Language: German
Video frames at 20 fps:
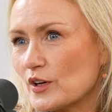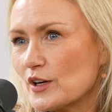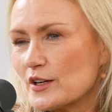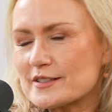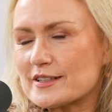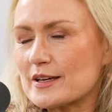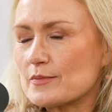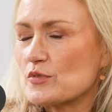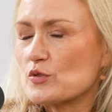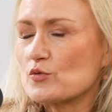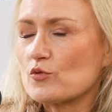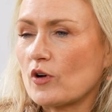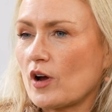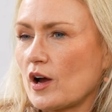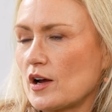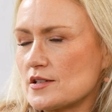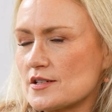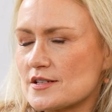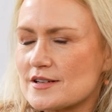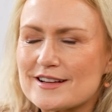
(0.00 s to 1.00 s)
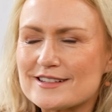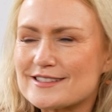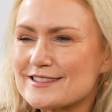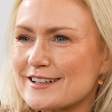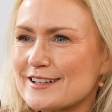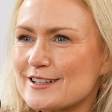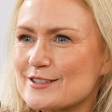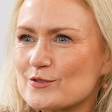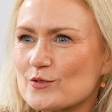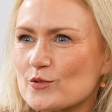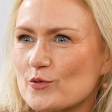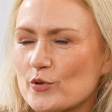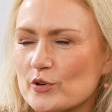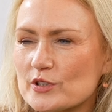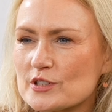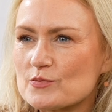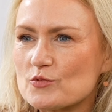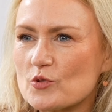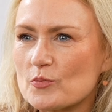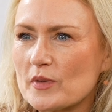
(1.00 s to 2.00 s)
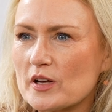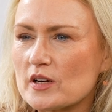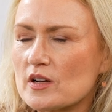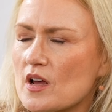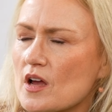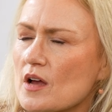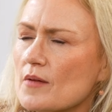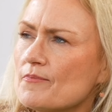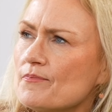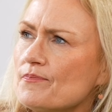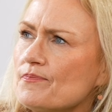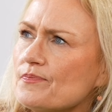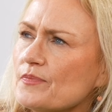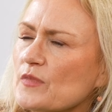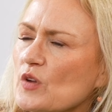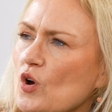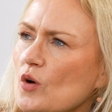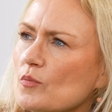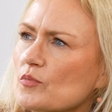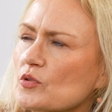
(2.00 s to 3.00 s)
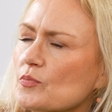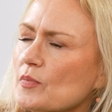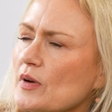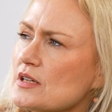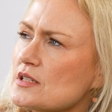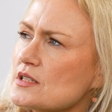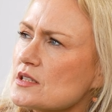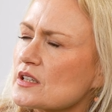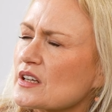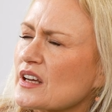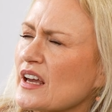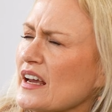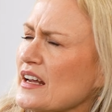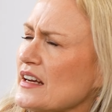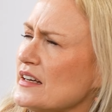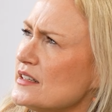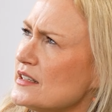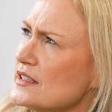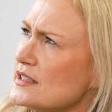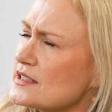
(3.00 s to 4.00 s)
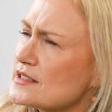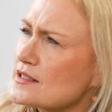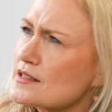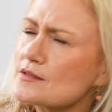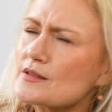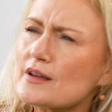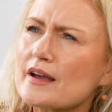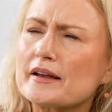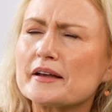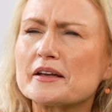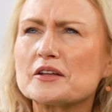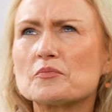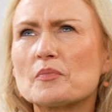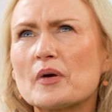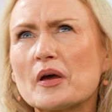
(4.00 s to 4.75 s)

Es hat mich nur gerade tatsächlich so einen kurzen Moment, hm, Komplimente, kenne ich das eigentlich